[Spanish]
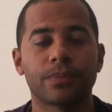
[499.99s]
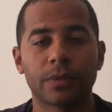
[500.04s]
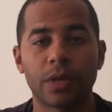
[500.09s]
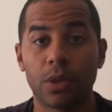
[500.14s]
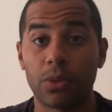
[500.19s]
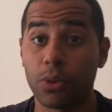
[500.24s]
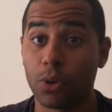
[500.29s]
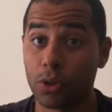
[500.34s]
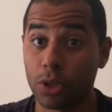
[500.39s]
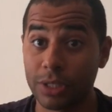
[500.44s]

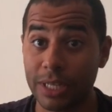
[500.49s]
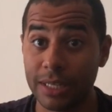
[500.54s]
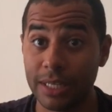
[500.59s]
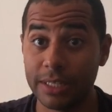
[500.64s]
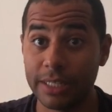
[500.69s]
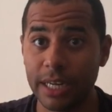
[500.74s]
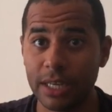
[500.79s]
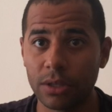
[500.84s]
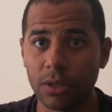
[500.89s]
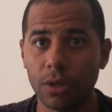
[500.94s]
Zorros del
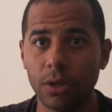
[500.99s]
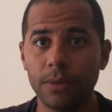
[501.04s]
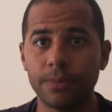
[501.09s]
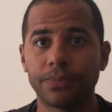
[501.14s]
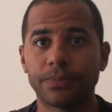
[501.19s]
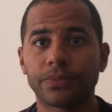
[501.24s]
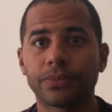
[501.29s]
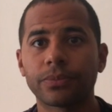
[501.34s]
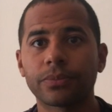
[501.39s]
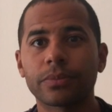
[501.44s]

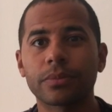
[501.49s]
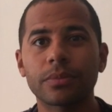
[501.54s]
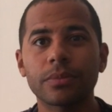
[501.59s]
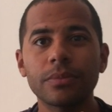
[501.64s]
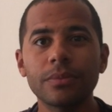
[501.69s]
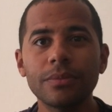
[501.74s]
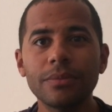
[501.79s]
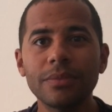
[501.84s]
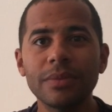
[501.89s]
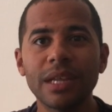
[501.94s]
Desierto,
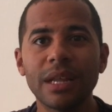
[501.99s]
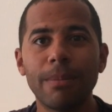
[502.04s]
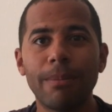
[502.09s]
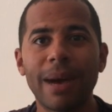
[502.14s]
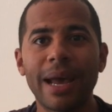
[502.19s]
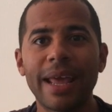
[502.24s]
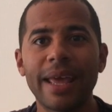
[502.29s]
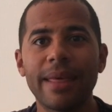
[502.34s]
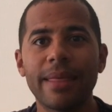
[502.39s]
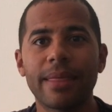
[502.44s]

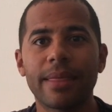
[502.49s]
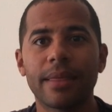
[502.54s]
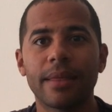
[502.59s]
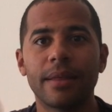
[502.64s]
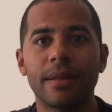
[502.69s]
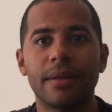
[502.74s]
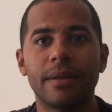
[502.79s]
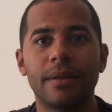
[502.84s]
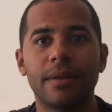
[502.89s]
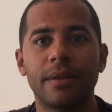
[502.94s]
Marez,
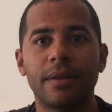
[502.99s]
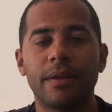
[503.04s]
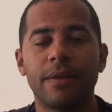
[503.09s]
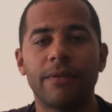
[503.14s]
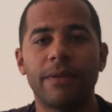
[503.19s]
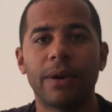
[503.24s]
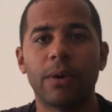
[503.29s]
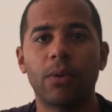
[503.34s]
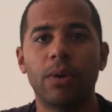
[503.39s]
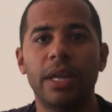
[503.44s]

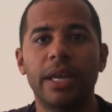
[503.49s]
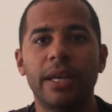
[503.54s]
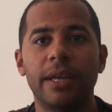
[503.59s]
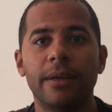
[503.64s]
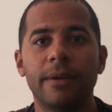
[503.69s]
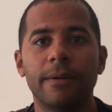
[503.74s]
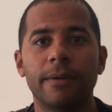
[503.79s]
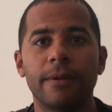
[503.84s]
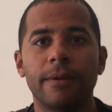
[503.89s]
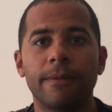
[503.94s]

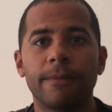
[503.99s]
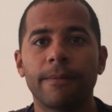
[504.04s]
Feguli.